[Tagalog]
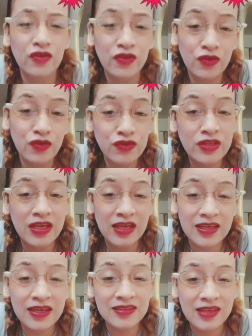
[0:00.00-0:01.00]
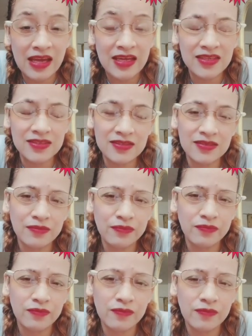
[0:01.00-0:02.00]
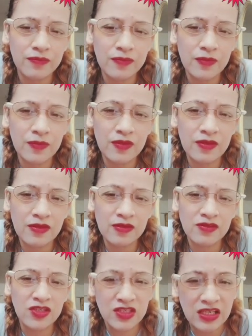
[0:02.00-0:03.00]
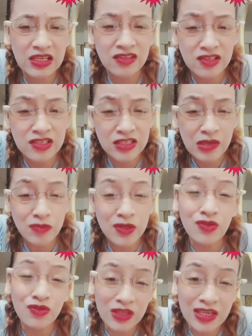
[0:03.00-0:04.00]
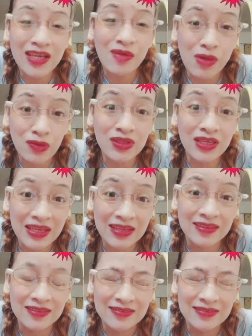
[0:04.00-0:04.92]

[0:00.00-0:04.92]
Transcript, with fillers: Good day again, guys. Just a little something to think about again.